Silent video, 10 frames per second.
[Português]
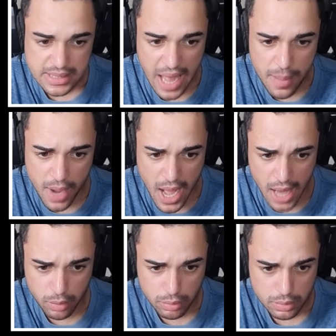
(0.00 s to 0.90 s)
Sai,
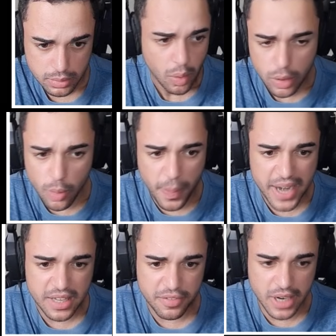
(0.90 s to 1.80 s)
mano. Mas não
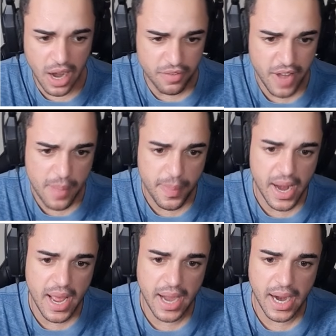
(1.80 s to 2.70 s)
para de vir, não, velho.
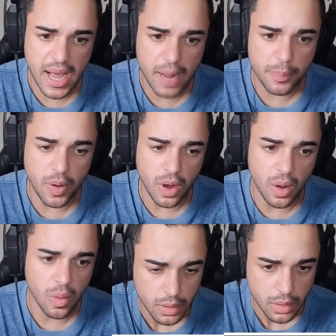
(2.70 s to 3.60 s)
Pera aí, cara.
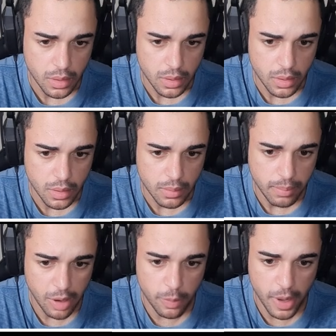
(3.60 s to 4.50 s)
Pô.
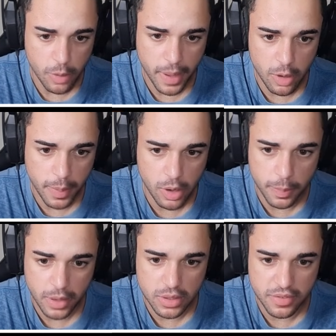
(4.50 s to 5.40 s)
Parou, parou, parou, parou.
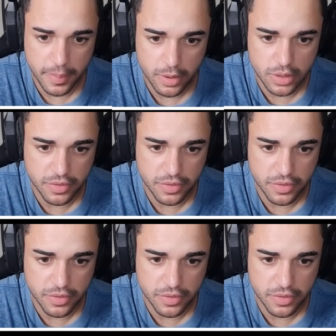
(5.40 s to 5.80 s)
Parou de vir, parou de